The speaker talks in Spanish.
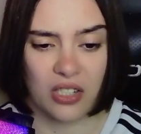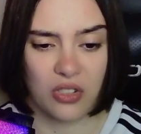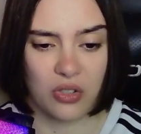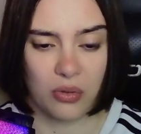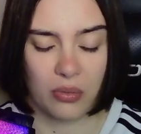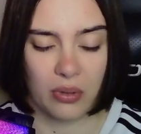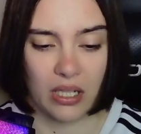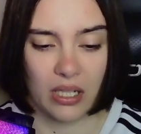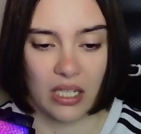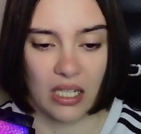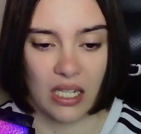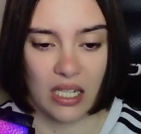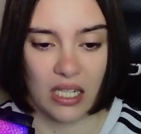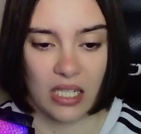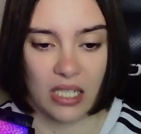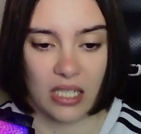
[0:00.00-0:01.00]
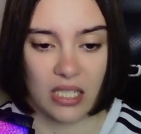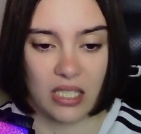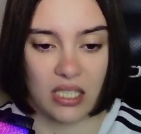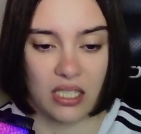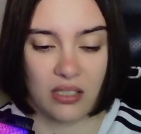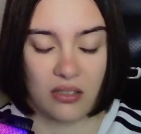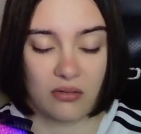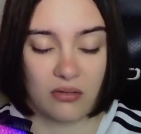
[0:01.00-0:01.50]
sobre
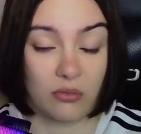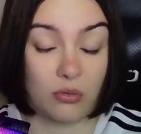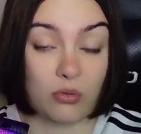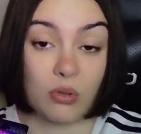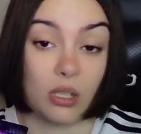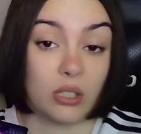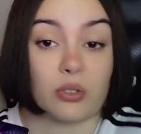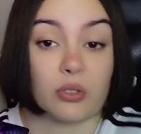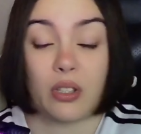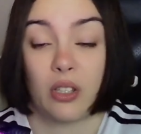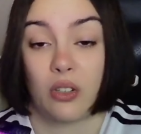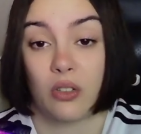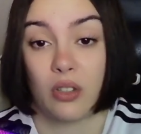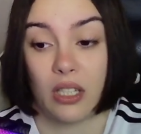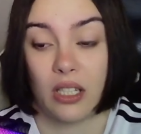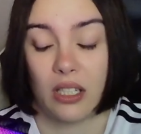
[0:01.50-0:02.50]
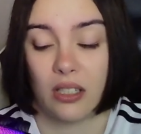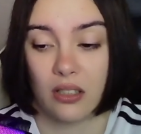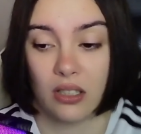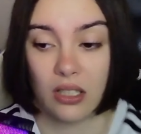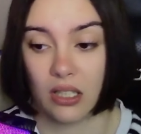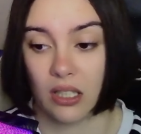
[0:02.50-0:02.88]
las 4 o 5 de,